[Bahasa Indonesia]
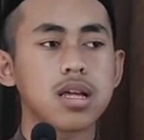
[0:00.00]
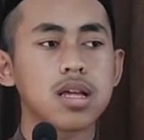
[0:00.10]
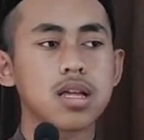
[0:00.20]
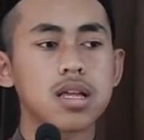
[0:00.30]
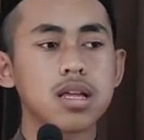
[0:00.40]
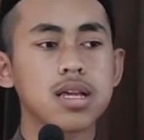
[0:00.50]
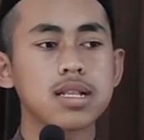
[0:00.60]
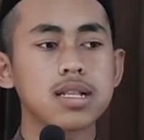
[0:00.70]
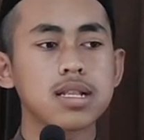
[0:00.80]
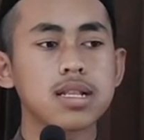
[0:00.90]
in
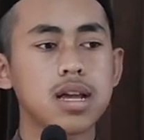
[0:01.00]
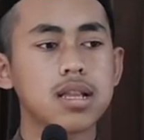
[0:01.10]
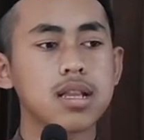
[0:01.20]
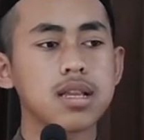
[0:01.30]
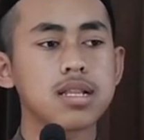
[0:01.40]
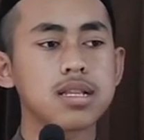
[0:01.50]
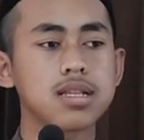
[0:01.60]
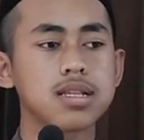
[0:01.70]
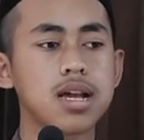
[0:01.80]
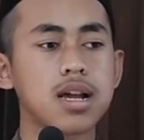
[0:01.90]
kan apa in
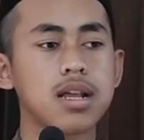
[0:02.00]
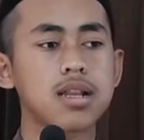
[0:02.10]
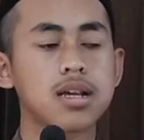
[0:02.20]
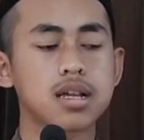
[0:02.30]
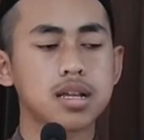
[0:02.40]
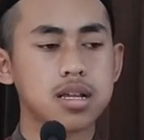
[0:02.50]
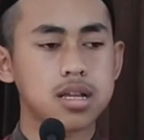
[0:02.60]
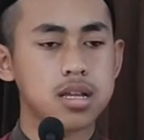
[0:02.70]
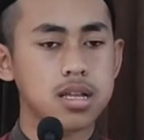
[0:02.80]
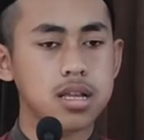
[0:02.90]
sakana jika
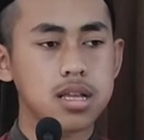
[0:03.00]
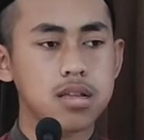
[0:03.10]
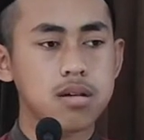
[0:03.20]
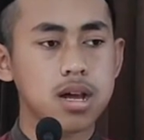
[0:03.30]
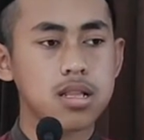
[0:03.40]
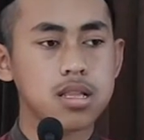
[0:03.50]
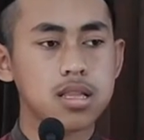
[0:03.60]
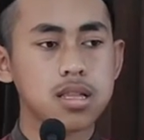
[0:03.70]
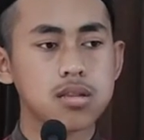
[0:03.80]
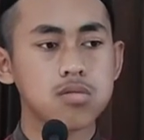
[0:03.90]
berharokat
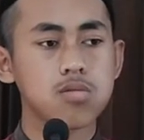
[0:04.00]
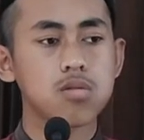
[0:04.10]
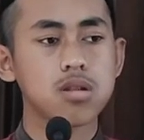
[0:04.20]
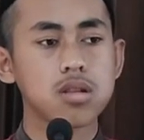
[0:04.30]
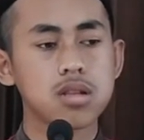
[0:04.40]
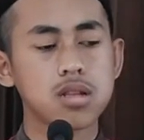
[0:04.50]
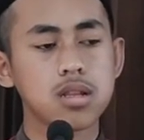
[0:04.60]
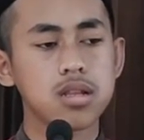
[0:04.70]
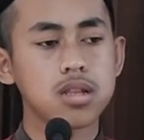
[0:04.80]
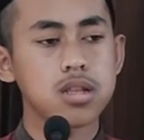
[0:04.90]
su
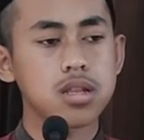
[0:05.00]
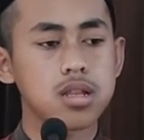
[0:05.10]
sukun.